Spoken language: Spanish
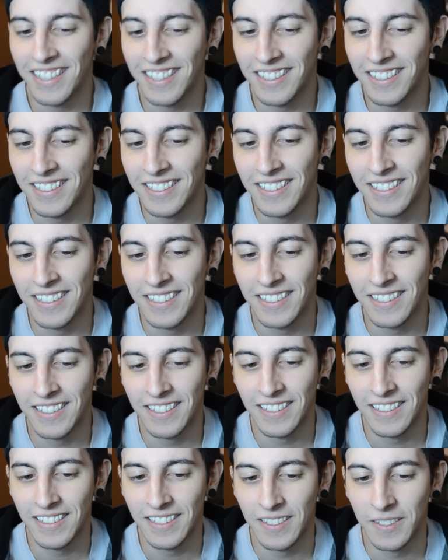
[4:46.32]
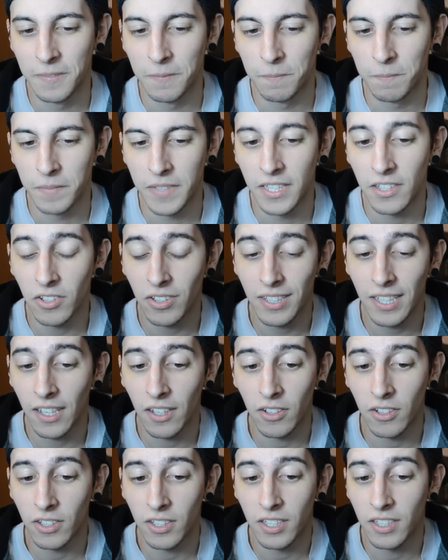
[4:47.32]
Y, no
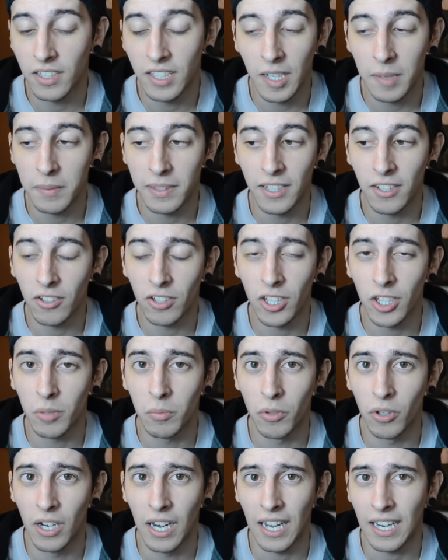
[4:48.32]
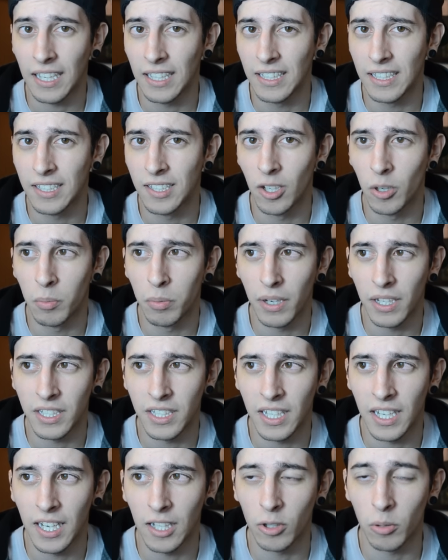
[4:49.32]
sé, sinceramente no sé cómo la gente se lo pueda
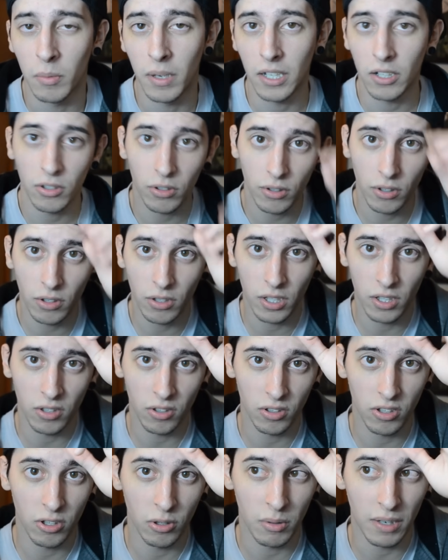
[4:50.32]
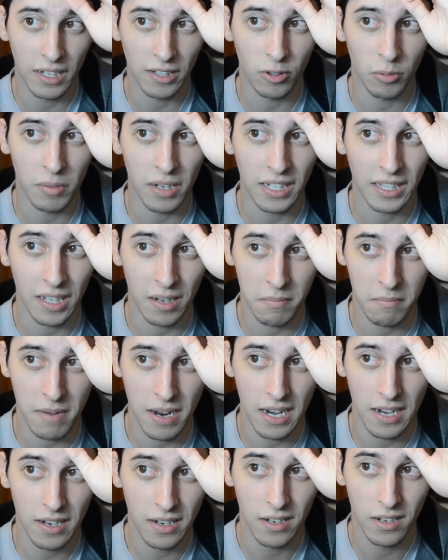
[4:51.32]
llegar a tomar. Yo creo que no se lo van a tomar tan
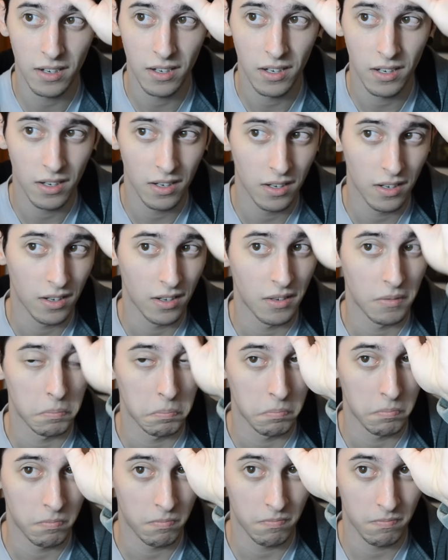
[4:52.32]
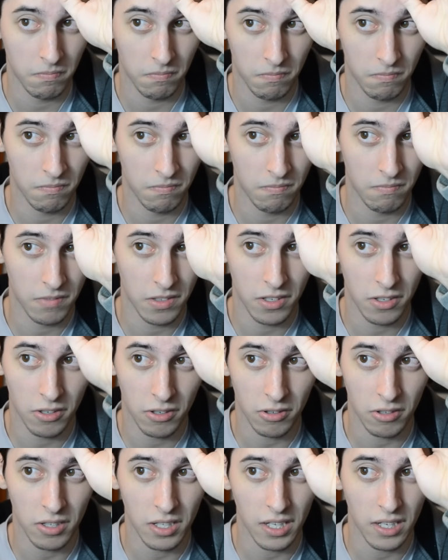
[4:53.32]
mal.
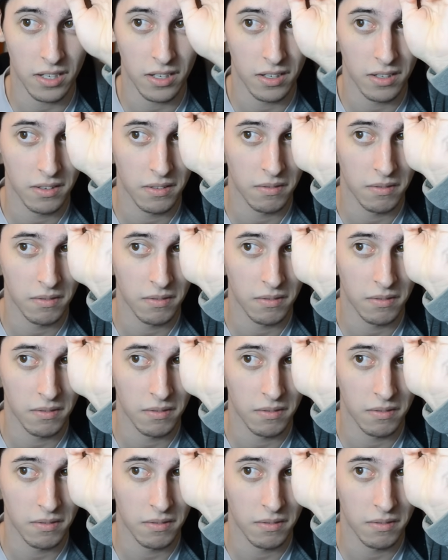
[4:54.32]
No lo sé.